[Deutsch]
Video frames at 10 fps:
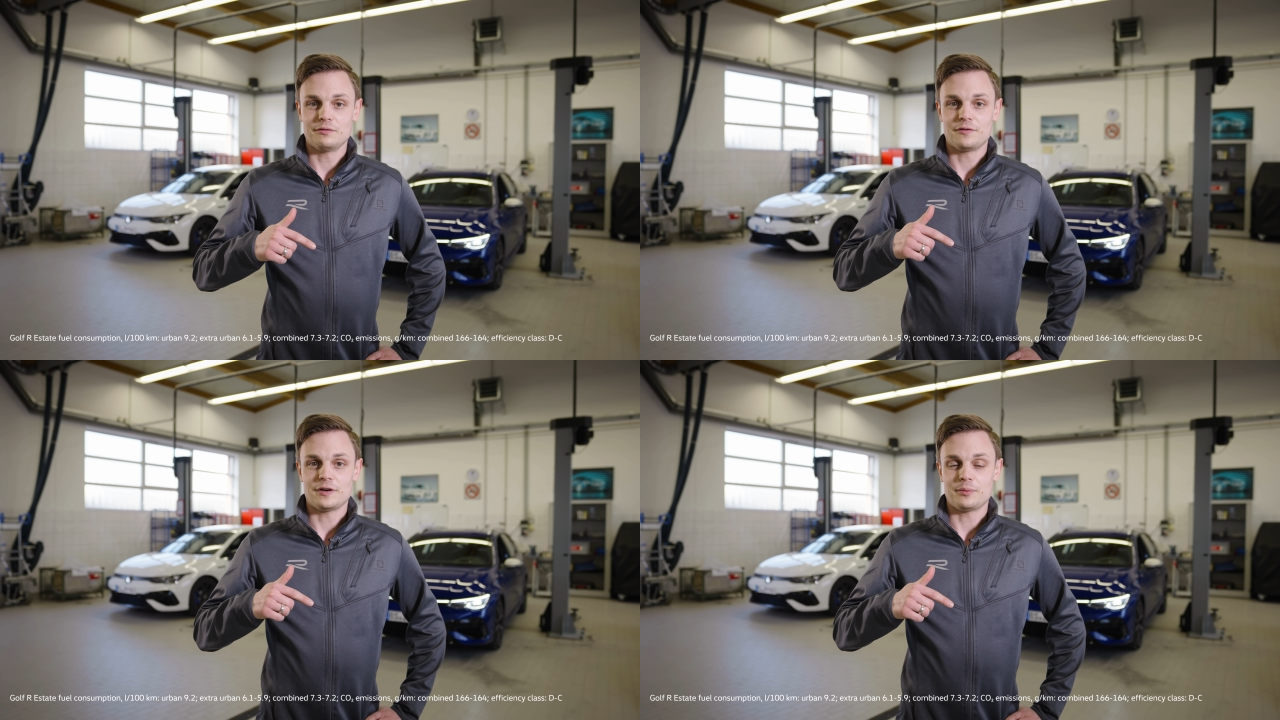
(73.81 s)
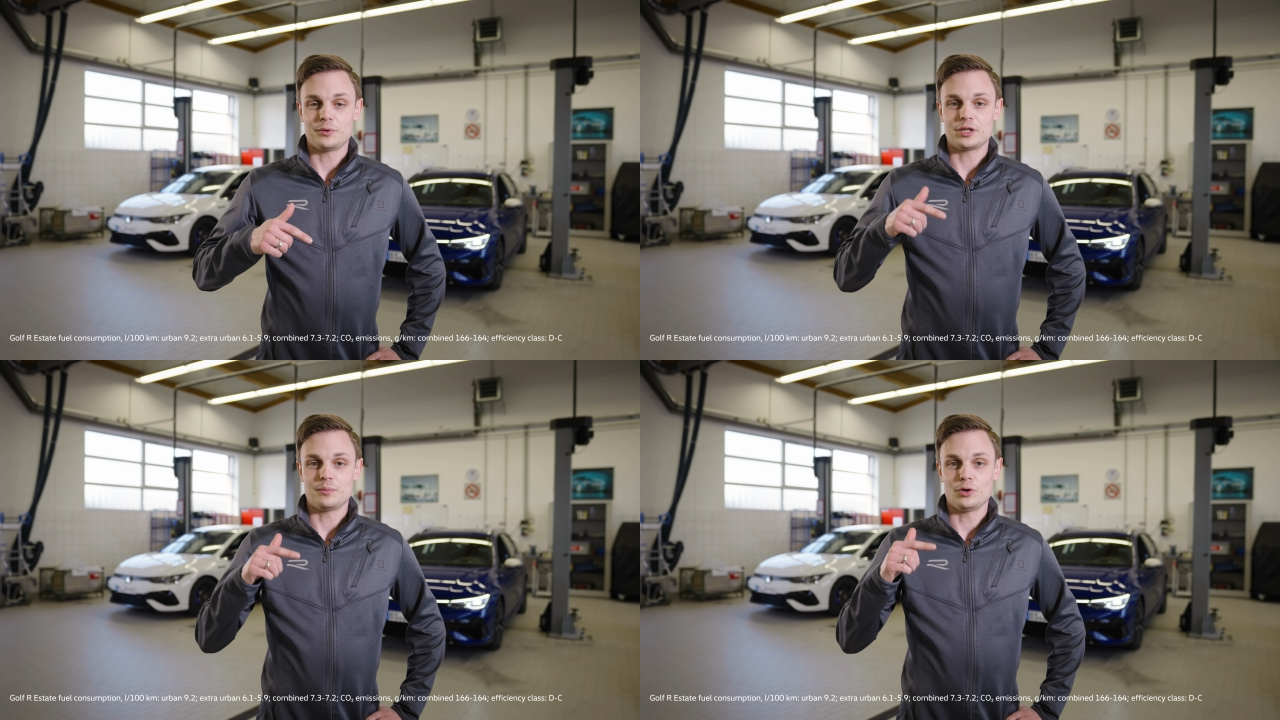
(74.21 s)
Wir fahren
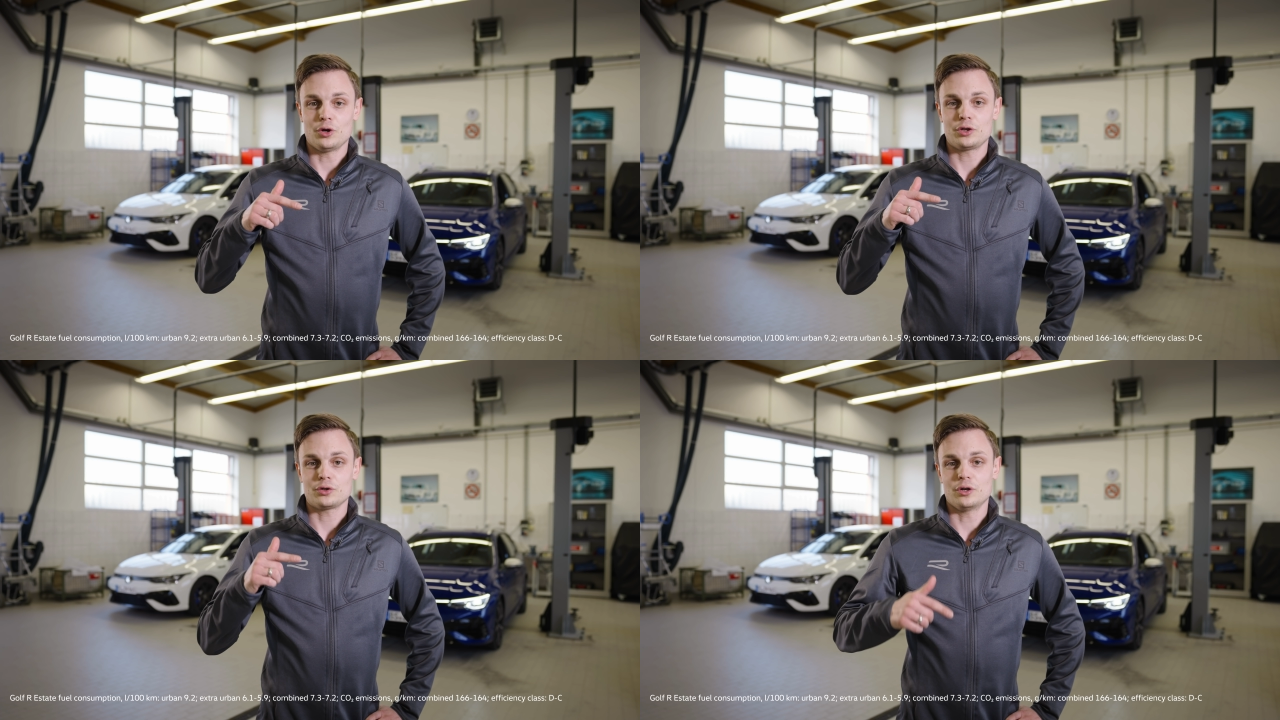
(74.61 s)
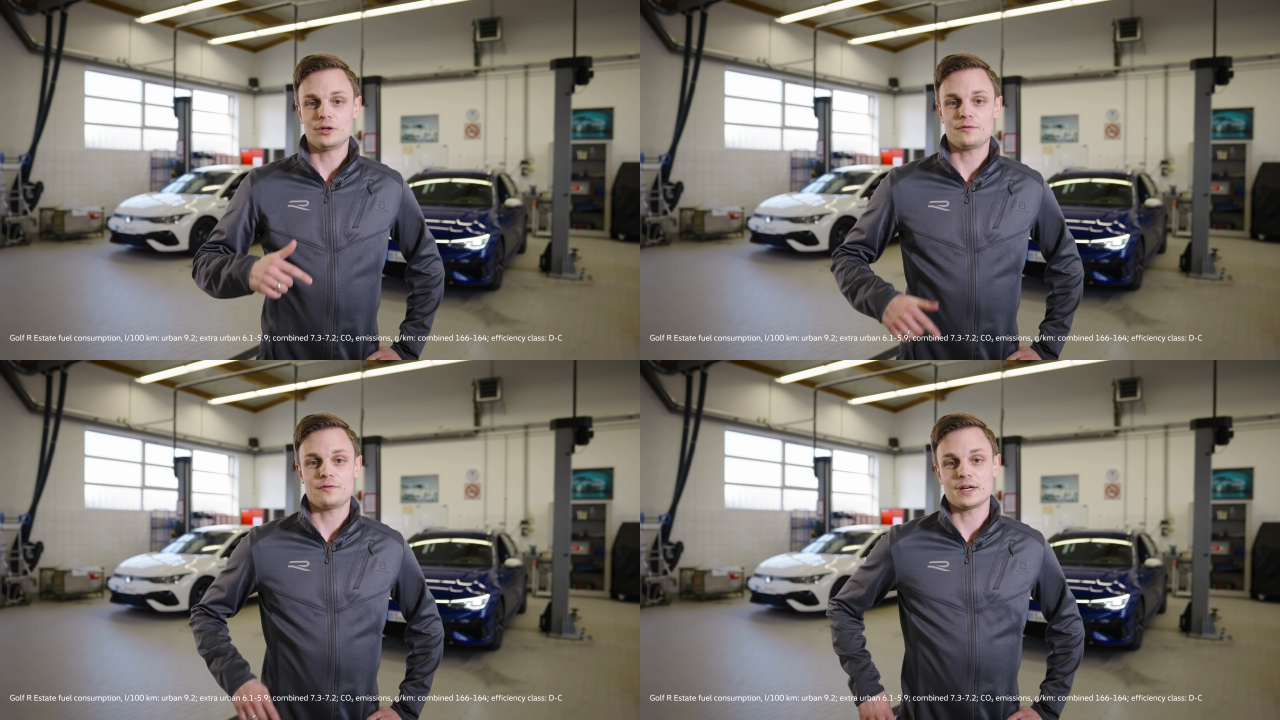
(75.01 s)
mit dem neuen
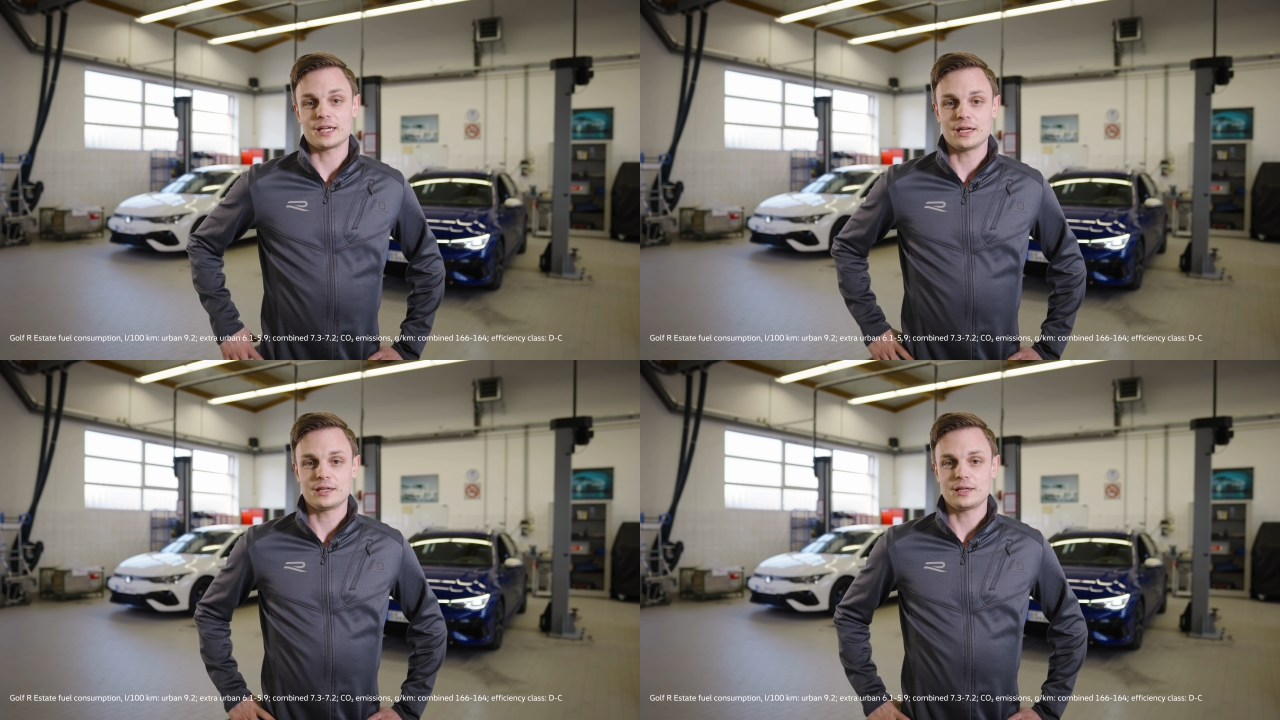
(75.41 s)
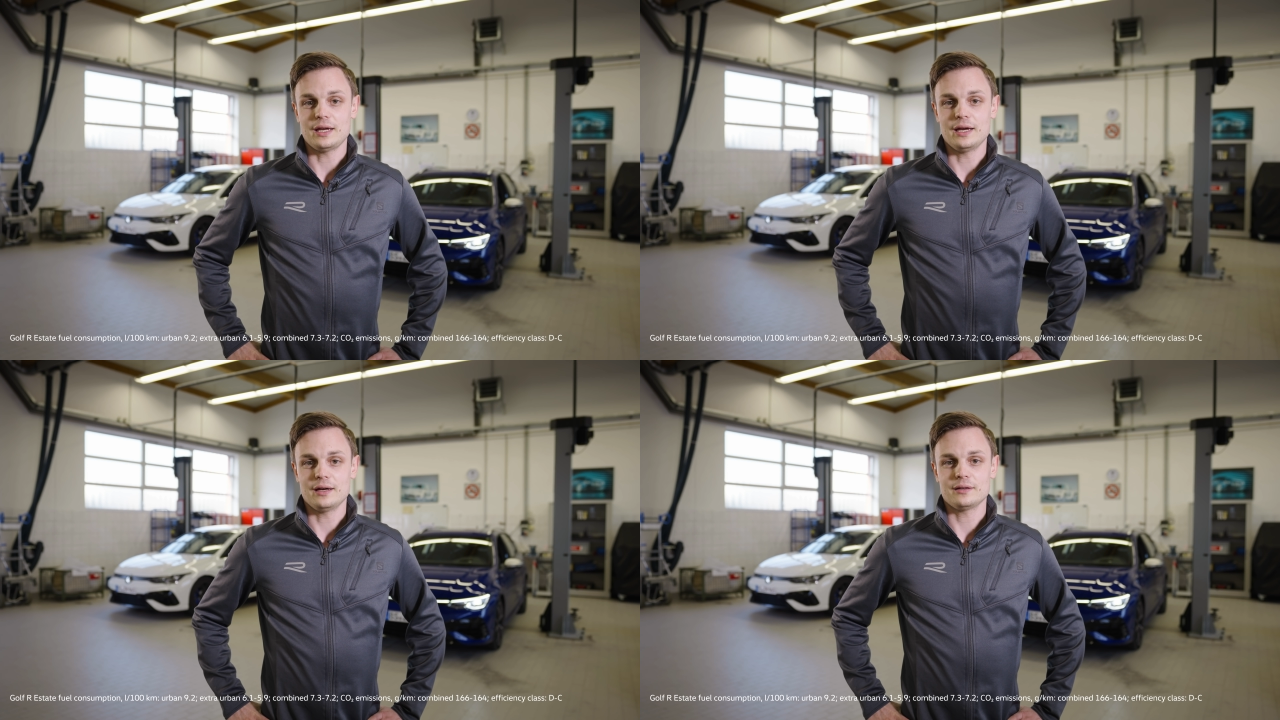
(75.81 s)
Golf Variant
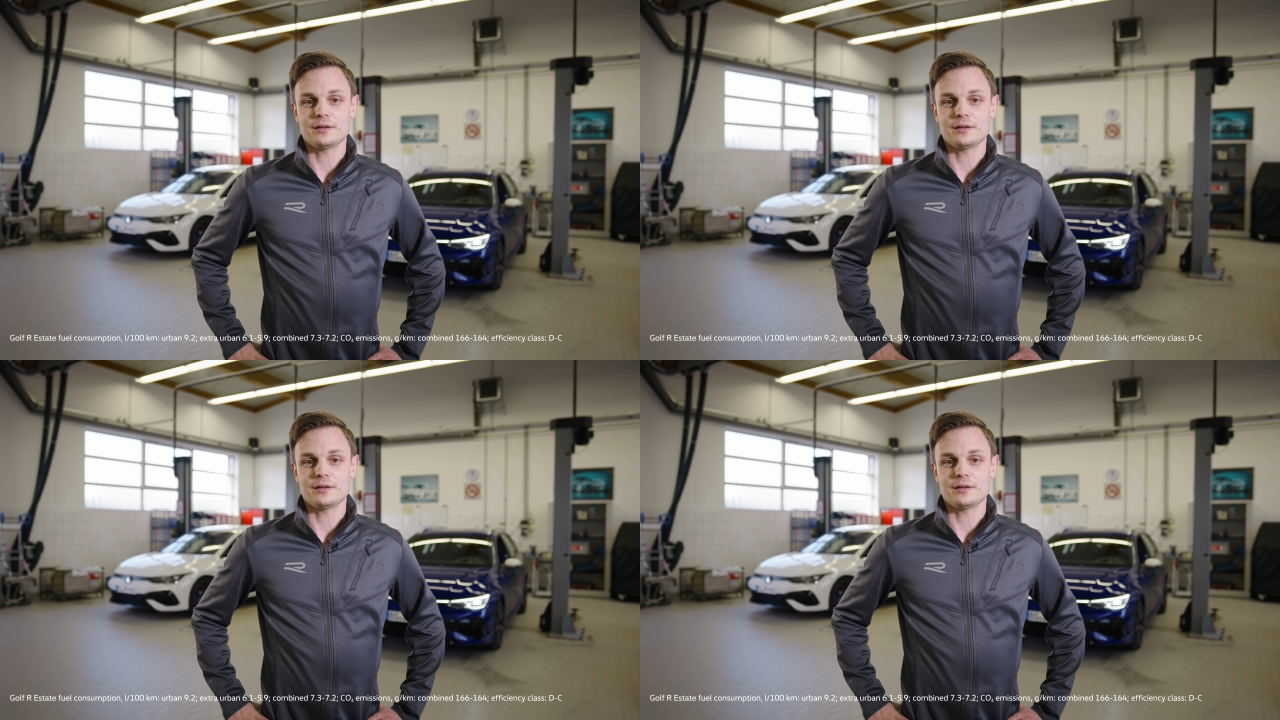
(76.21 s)
R